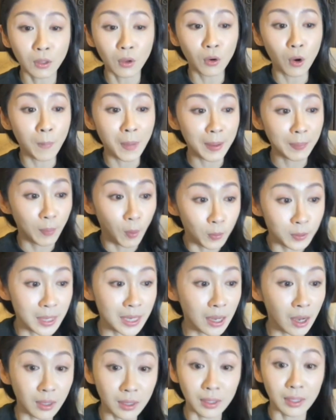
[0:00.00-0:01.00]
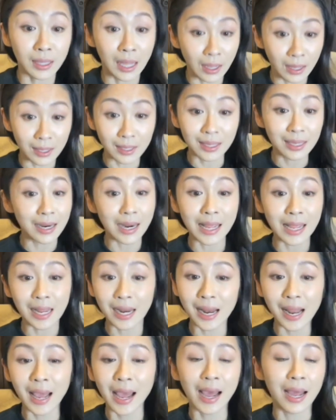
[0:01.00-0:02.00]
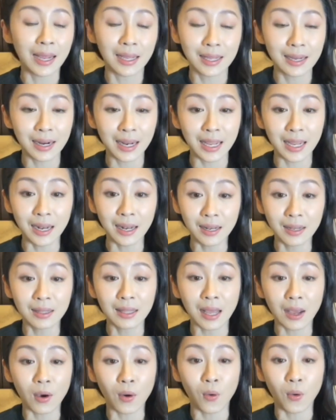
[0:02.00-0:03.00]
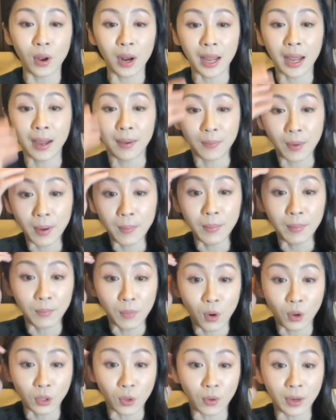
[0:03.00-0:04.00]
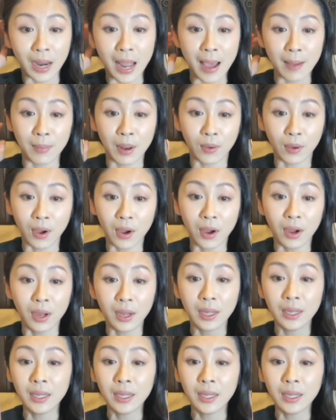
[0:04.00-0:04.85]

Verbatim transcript: พอตกลงไปปุ๊บฉันก็กรี๊ดเลยค่ะกรี๊ดตะโกนเลยค่ะว่าโมตกน้ำแล้วก็